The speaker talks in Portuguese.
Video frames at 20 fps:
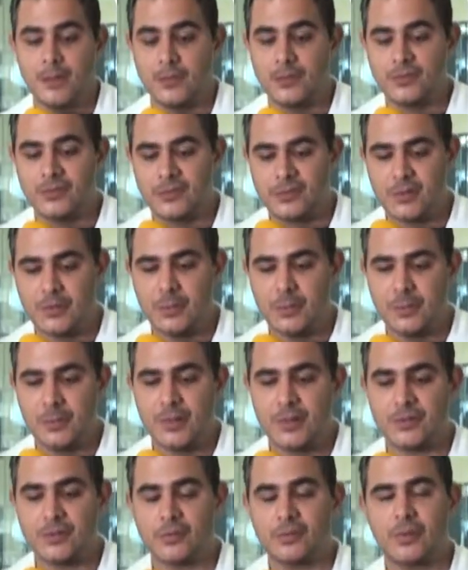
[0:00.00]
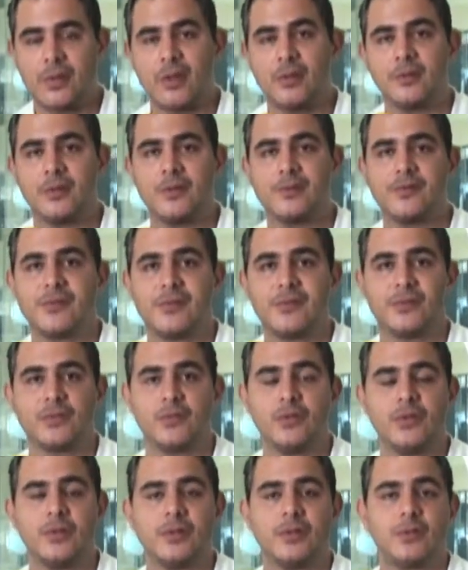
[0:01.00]
O sistema operacional deve ser
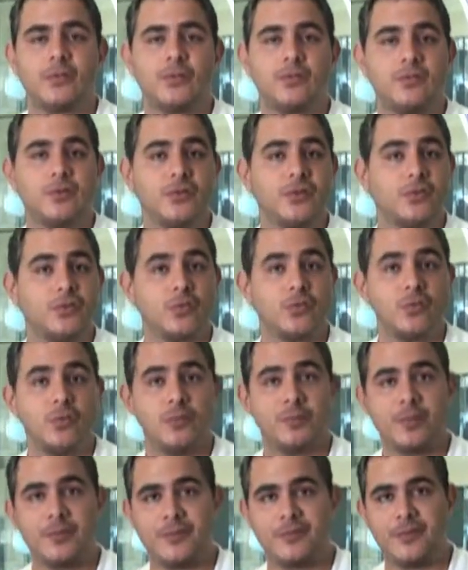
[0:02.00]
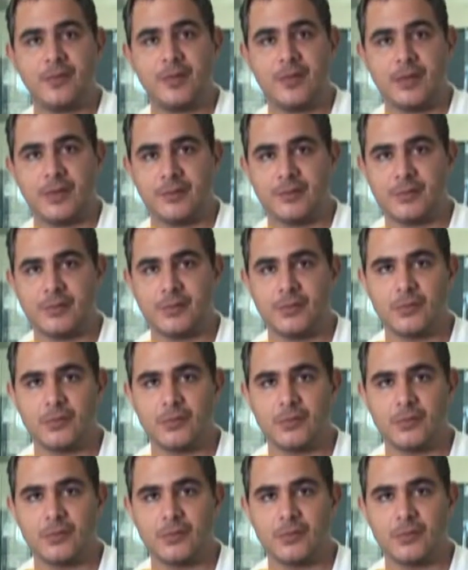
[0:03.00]
escolhido um de sua preferência.